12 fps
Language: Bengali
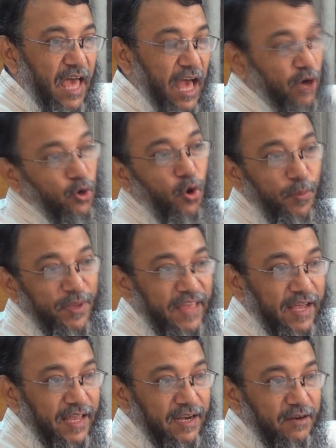এখন হোমে
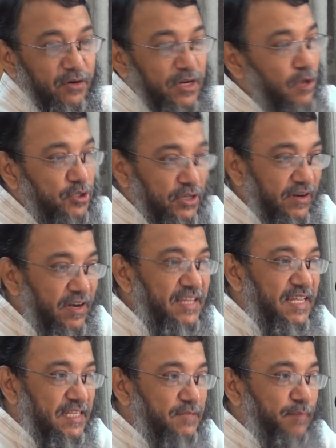থাকেন উনি অবশ্য
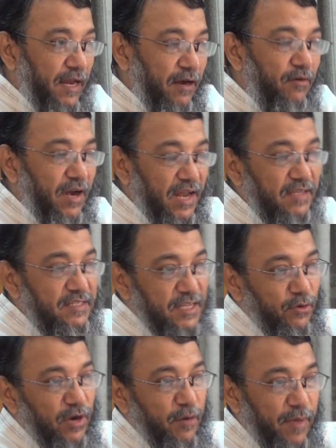রিলিজিয়াস ব্যাকগ্রাউন্ডের না
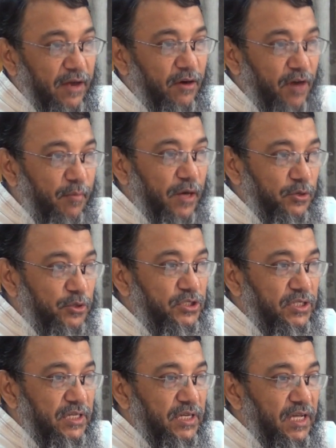সেকুলার ব্যাকগ্রাউন্ডের মানুষ
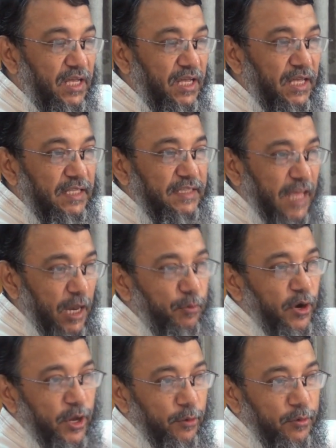
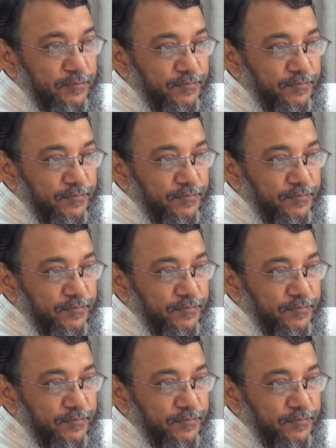তারপরেও